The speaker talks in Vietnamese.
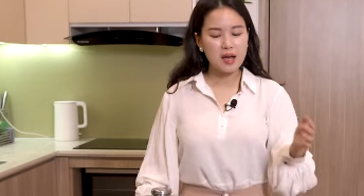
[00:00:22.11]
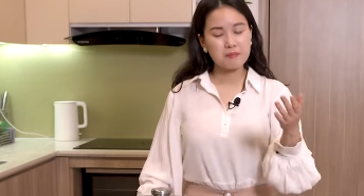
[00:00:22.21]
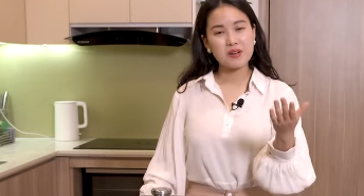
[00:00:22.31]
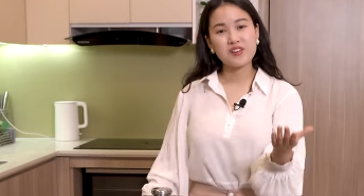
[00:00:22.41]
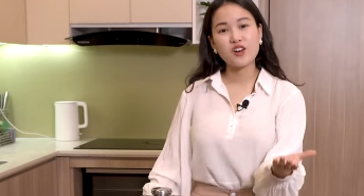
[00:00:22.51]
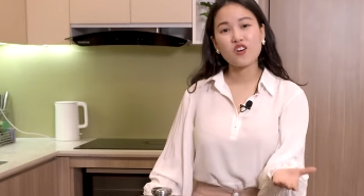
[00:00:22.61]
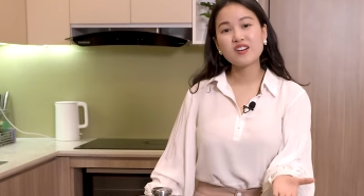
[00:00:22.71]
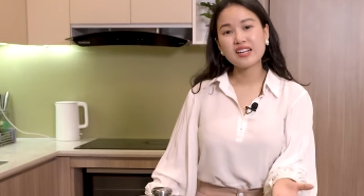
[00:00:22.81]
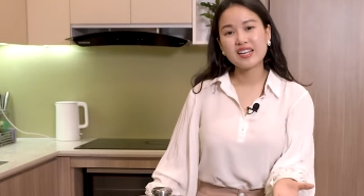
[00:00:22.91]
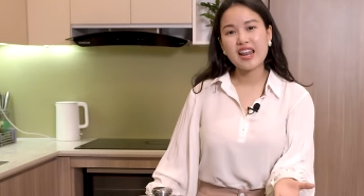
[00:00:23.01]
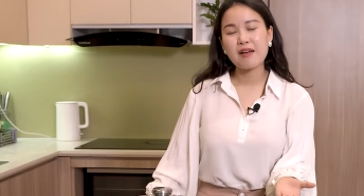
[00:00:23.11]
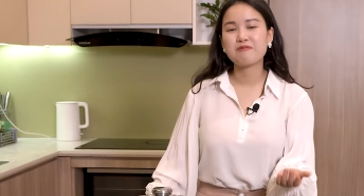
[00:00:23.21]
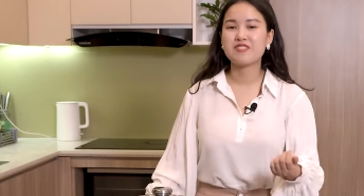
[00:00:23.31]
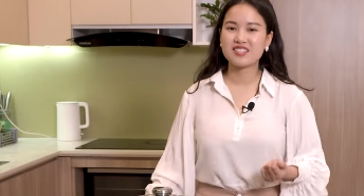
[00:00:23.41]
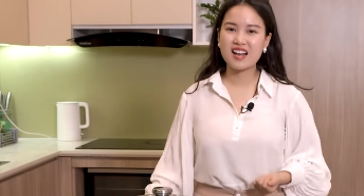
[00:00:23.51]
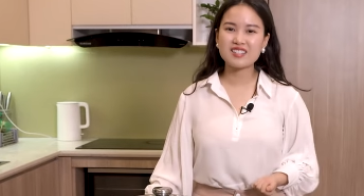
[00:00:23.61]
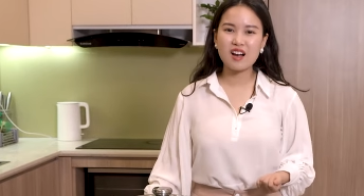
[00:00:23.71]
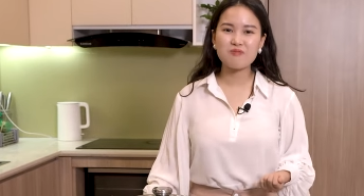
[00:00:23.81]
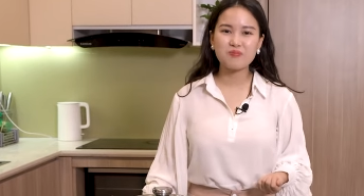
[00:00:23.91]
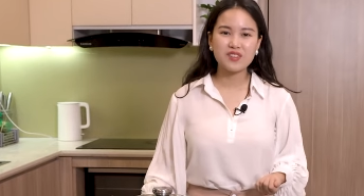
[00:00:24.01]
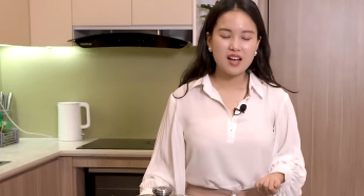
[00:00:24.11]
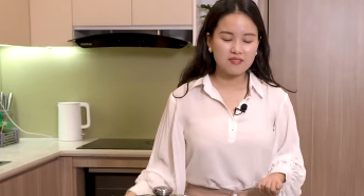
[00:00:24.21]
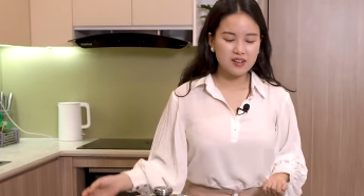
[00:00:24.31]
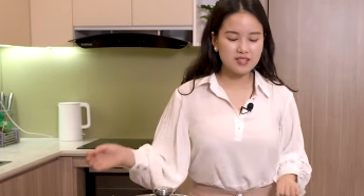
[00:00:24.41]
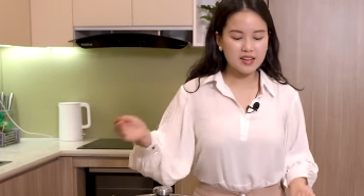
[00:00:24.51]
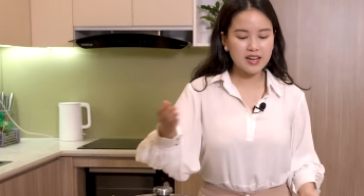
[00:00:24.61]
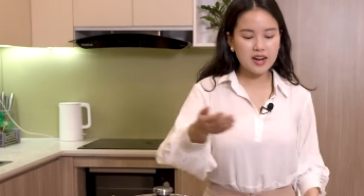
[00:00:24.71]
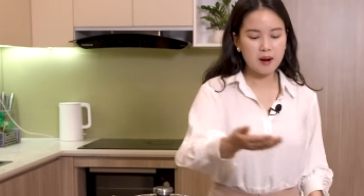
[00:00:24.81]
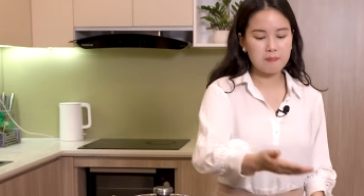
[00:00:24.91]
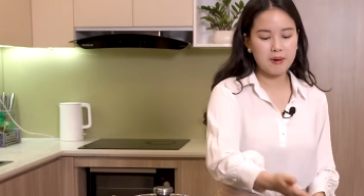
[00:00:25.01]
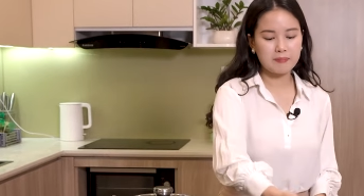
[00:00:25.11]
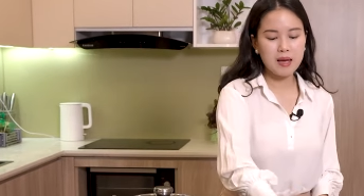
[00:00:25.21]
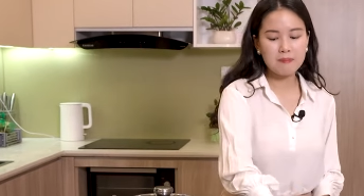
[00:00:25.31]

bởi vì nó cực kỳ đẹp và sang trọng. Với sự kết hợp mặt